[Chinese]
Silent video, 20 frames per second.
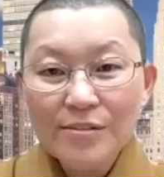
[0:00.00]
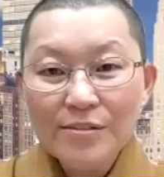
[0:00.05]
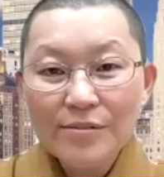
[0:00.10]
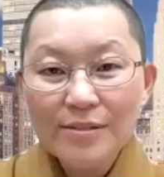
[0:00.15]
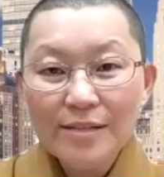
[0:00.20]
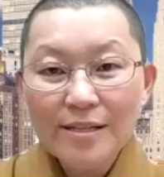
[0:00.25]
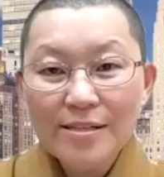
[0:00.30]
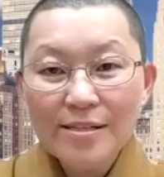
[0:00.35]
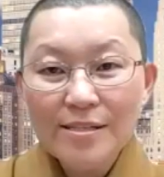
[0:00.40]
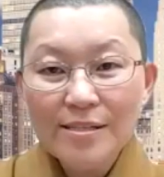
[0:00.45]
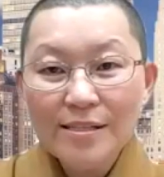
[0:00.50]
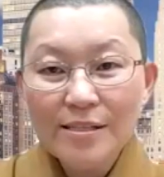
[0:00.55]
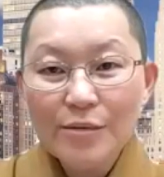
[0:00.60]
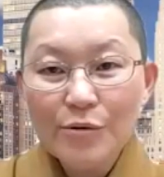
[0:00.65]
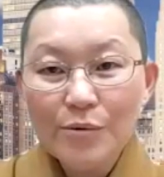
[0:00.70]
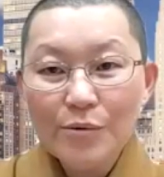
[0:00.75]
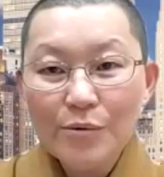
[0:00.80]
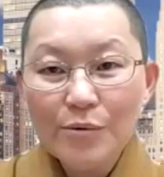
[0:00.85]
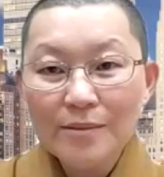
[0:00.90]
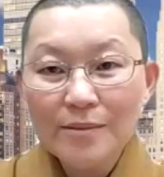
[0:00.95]
星云大师
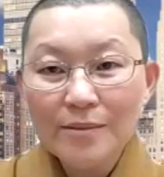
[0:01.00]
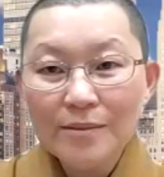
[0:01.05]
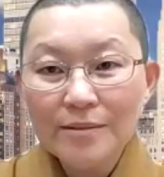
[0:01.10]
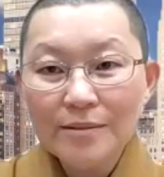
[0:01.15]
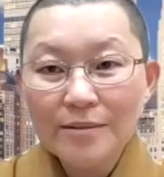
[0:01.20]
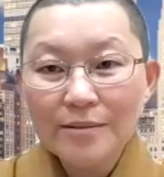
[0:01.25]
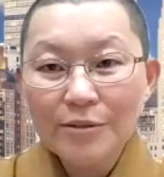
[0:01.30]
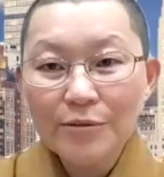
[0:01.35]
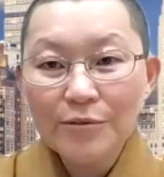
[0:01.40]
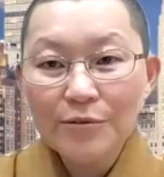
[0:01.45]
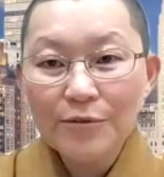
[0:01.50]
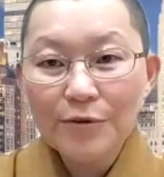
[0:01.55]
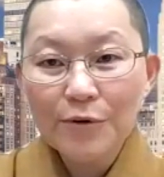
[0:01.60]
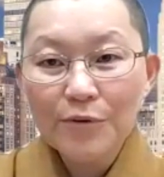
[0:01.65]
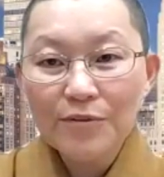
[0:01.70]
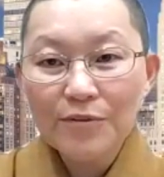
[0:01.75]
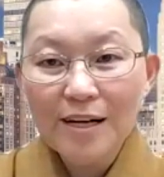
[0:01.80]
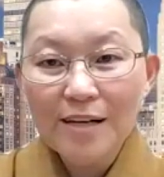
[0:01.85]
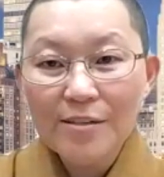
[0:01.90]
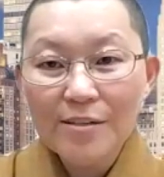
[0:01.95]
给我们的“有
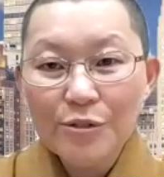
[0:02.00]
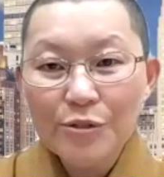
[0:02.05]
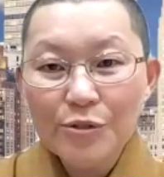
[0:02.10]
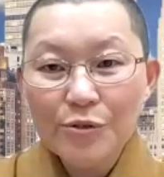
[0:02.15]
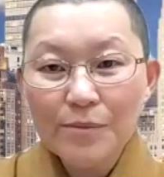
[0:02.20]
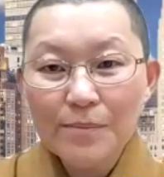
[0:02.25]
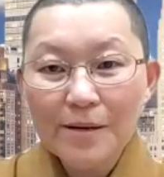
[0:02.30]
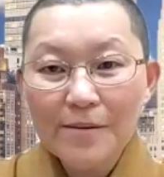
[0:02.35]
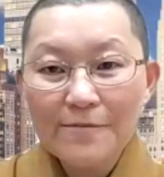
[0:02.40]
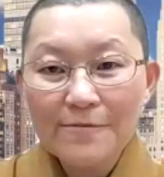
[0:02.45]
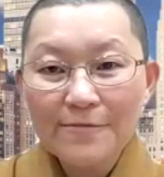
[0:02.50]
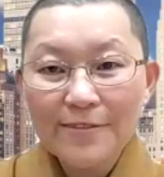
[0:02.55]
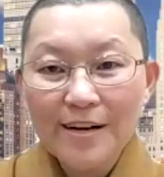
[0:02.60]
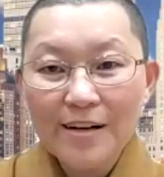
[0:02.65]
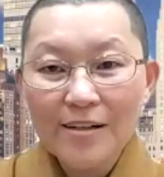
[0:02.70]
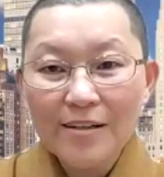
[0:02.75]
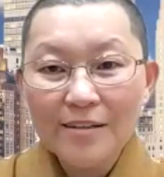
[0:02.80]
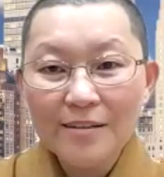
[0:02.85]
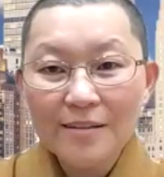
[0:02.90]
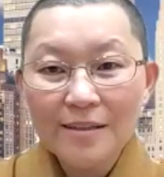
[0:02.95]
佛法就有办
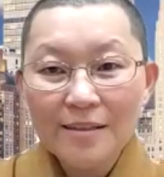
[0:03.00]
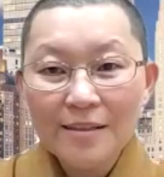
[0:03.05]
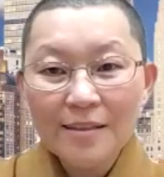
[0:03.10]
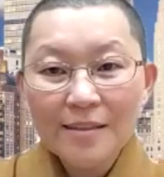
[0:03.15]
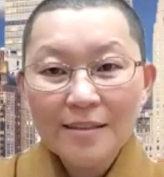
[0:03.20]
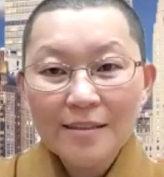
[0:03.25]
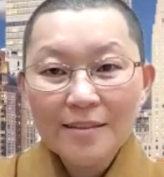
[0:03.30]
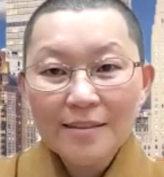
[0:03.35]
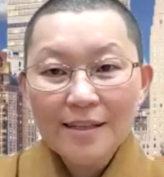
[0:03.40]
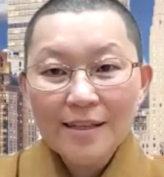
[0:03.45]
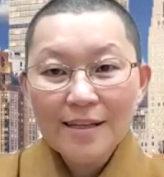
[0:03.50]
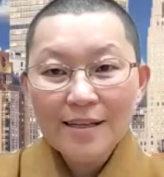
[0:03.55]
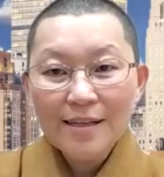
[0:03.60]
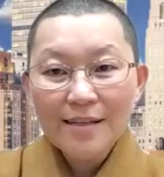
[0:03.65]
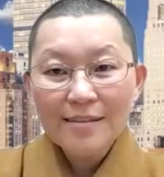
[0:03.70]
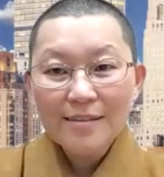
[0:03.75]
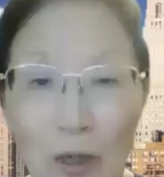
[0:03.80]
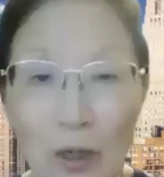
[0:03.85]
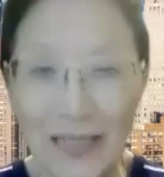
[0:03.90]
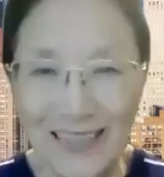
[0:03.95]
法”哦，
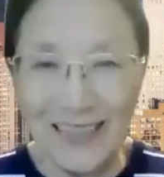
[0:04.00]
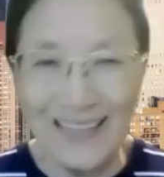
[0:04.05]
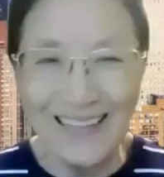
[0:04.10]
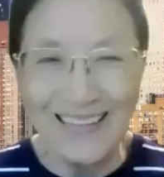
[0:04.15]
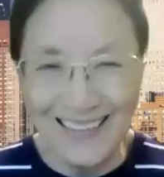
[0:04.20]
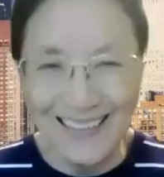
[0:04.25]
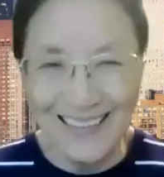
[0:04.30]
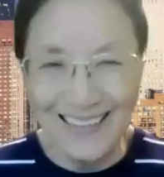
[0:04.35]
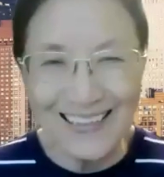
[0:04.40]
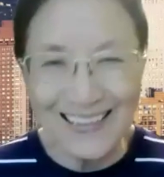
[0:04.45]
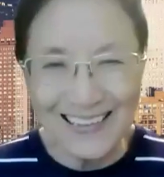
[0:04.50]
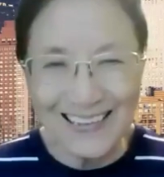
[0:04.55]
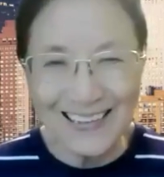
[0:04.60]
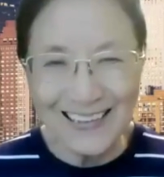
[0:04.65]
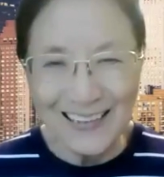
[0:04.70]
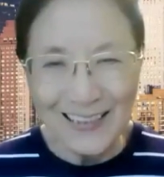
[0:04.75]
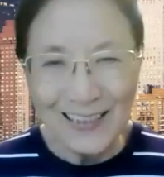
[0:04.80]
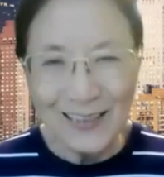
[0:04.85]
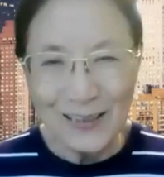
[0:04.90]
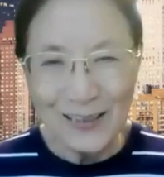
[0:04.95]
对，是是。
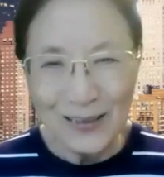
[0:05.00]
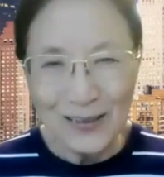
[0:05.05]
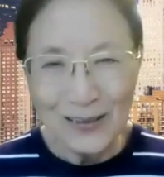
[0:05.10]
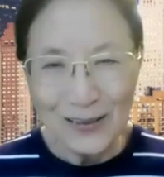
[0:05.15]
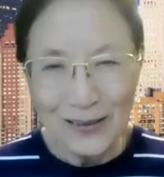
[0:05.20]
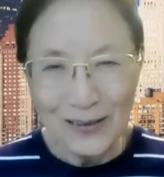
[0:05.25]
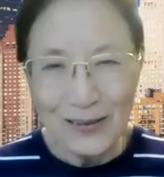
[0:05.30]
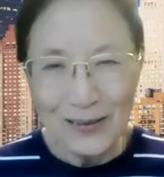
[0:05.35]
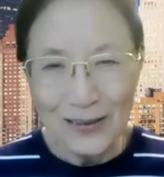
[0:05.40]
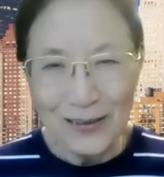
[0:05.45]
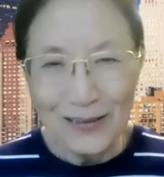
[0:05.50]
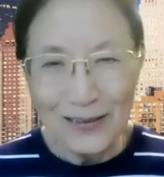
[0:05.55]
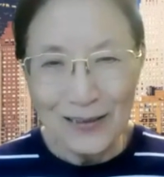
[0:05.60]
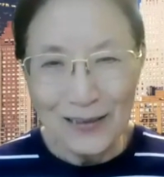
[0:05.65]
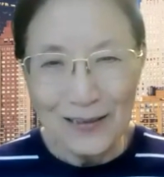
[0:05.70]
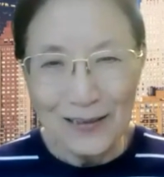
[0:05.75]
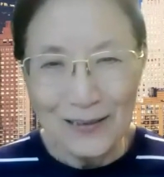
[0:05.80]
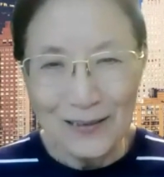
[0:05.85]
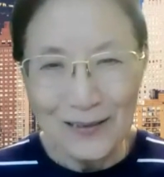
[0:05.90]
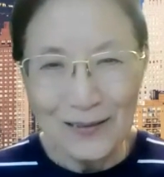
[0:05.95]
对他，也就
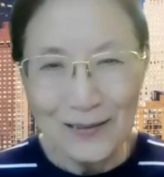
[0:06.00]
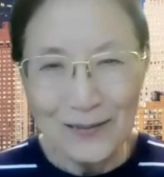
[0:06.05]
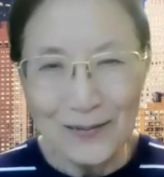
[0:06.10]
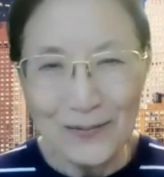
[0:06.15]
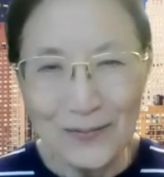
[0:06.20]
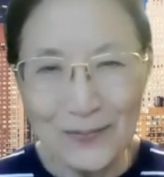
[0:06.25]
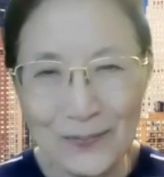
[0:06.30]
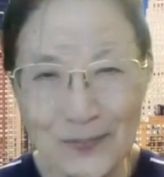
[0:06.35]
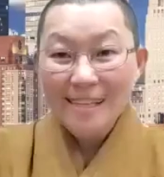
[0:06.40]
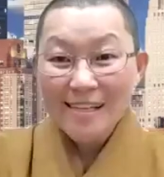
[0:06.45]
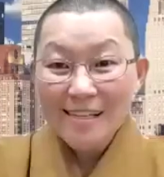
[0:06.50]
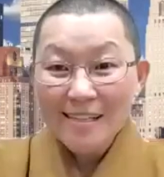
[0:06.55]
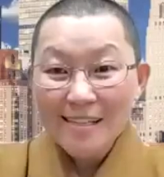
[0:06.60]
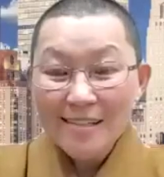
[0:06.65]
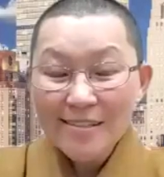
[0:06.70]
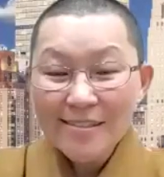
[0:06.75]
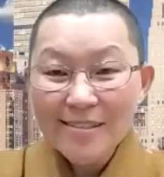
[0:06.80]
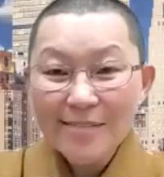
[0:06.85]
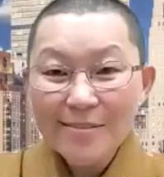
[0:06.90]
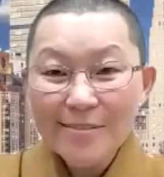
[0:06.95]
是嗯，他
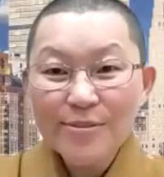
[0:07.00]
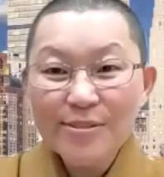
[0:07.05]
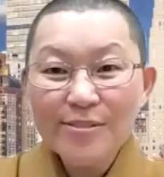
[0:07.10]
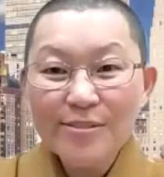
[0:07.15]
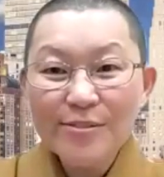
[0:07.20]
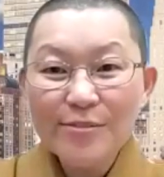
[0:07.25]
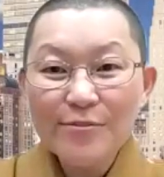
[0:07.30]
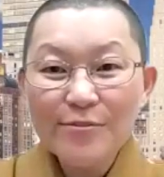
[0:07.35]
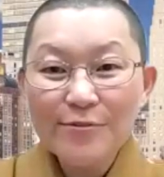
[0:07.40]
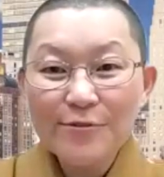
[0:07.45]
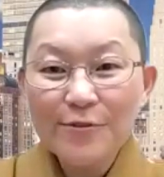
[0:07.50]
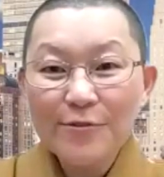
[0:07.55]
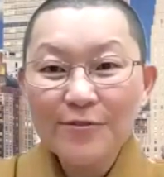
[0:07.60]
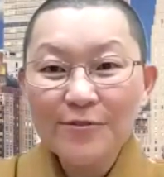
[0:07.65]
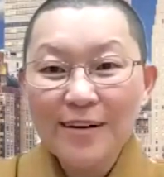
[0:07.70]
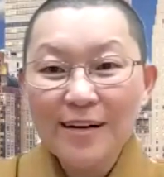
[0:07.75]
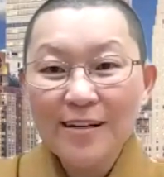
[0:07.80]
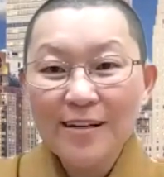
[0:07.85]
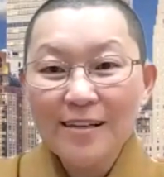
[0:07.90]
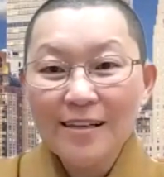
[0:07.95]
什么是有佛
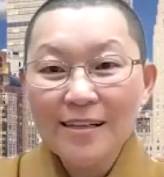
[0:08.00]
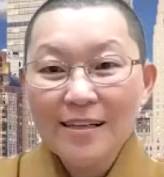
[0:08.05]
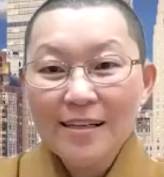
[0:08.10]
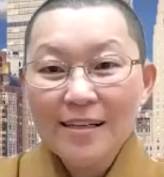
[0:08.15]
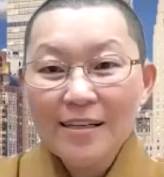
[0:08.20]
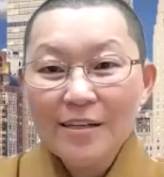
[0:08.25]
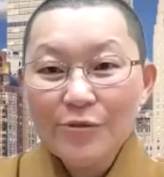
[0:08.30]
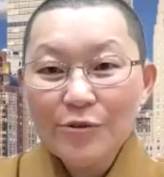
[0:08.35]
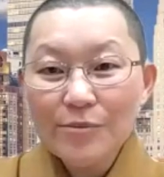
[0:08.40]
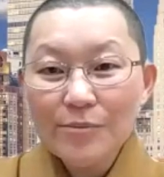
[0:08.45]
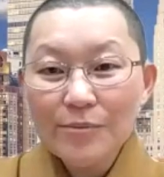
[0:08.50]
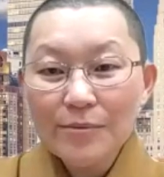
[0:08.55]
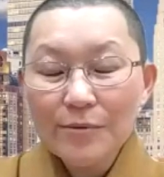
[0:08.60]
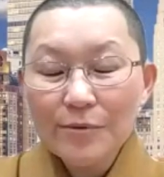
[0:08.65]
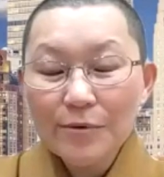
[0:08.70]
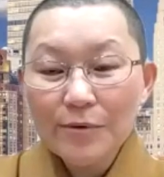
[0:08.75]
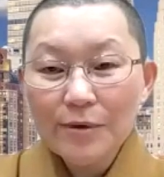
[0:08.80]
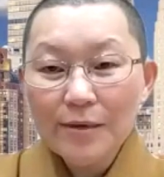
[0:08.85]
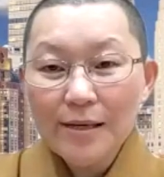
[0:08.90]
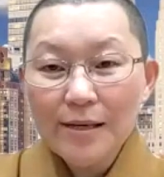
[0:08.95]
法？跟我
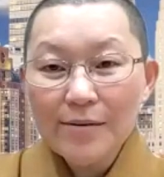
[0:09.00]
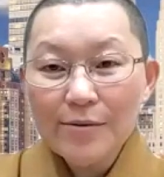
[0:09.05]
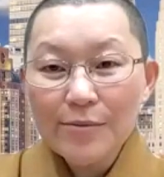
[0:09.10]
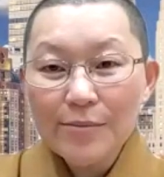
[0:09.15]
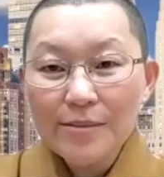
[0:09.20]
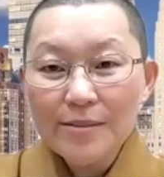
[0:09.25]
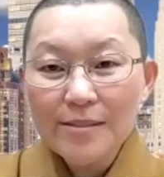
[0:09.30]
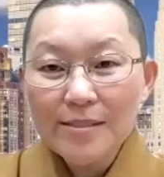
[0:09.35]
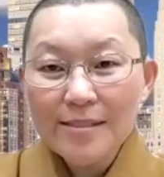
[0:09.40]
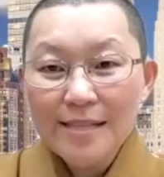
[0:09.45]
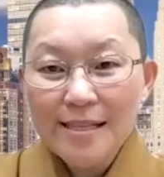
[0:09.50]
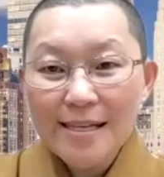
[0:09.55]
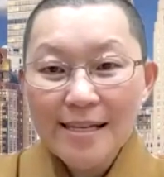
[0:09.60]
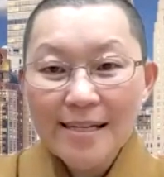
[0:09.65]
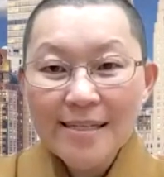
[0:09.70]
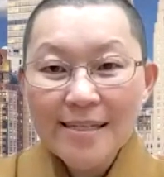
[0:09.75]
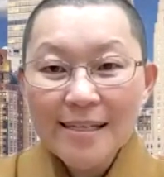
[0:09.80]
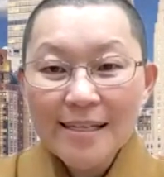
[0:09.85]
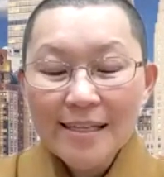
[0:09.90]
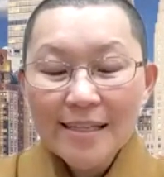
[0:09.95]
让我们
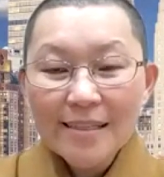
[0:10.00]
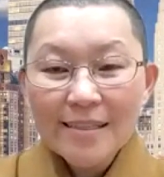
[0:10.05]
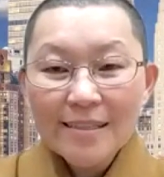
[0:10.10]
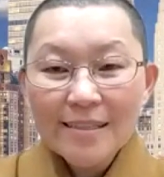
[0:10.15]
在